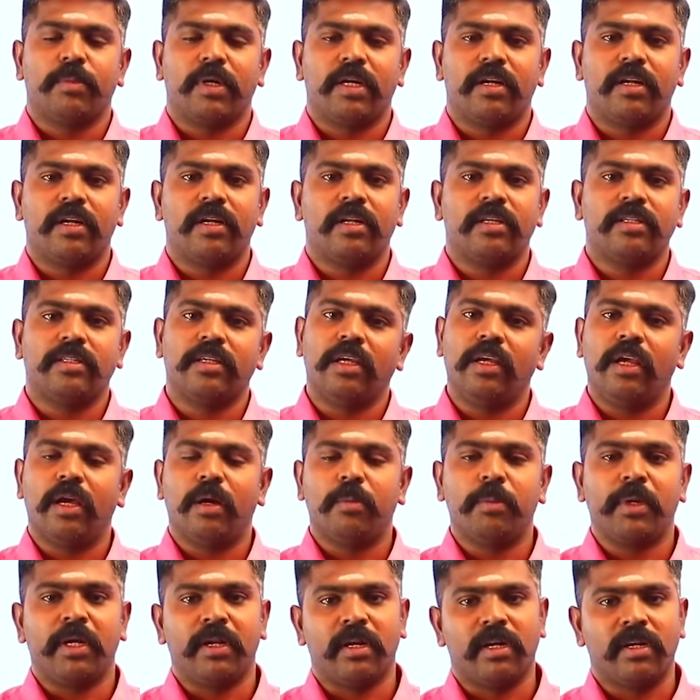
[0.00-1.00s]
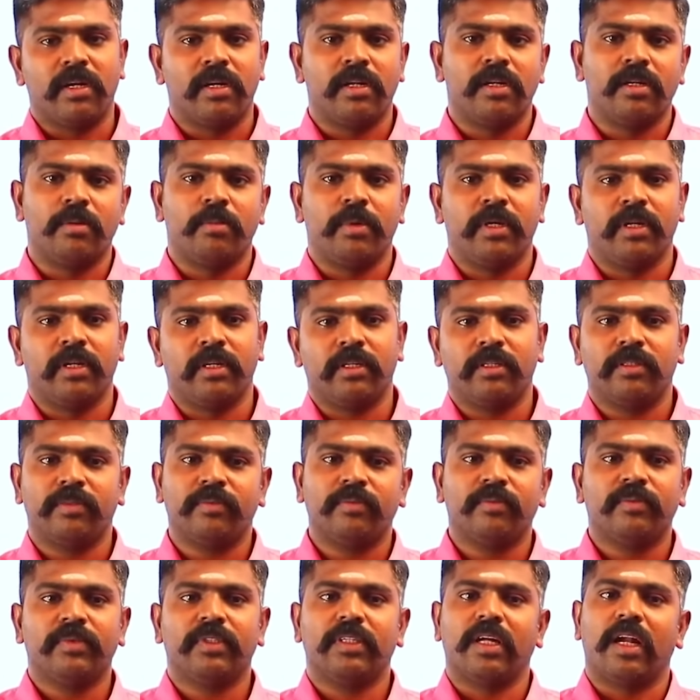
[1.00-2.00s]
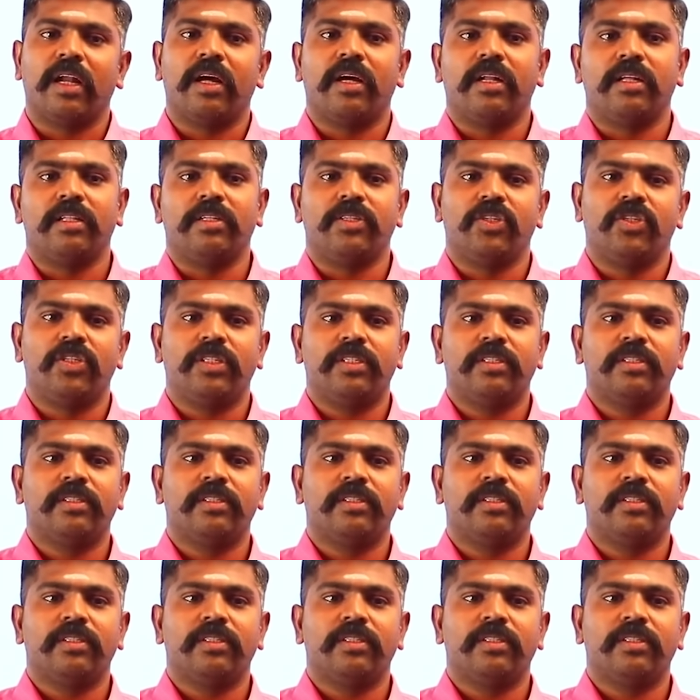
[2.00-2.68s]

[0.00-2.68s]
மற்றென்ன செய்யாமை நன்று அப்படின்னு நல்லா இருந்துச்சு